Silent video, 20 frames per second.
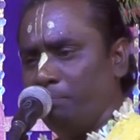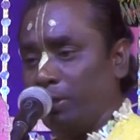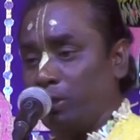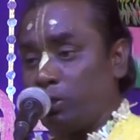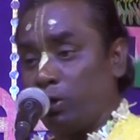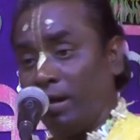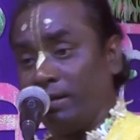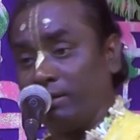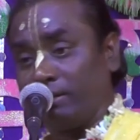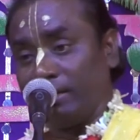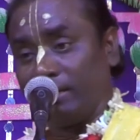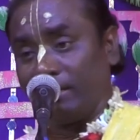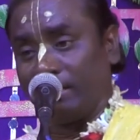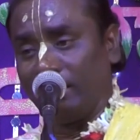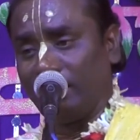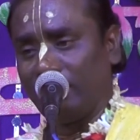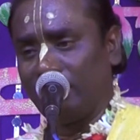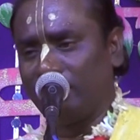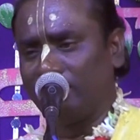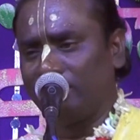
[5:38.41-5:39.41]
বিষয়টি
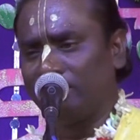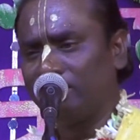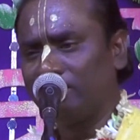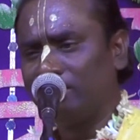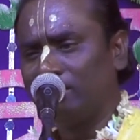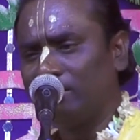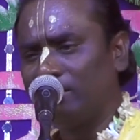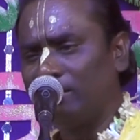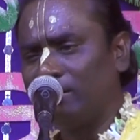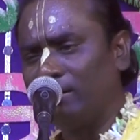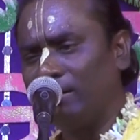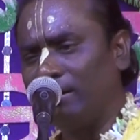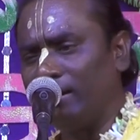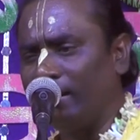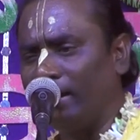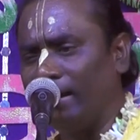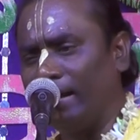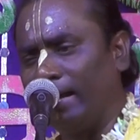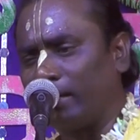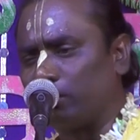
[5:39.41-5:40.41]
কি
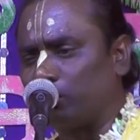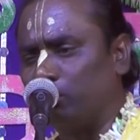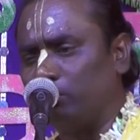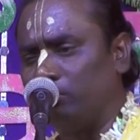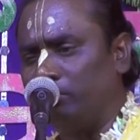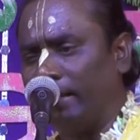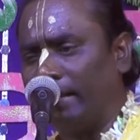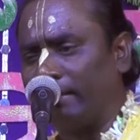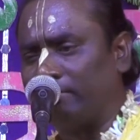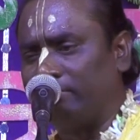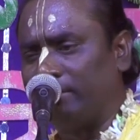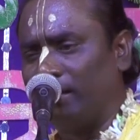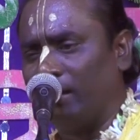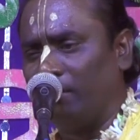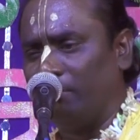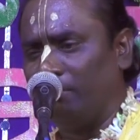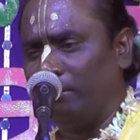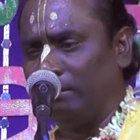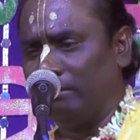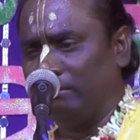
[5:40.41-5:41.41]
একটু দেখতে
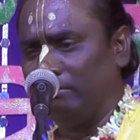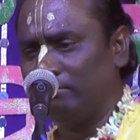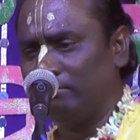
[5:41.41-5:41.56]
হবে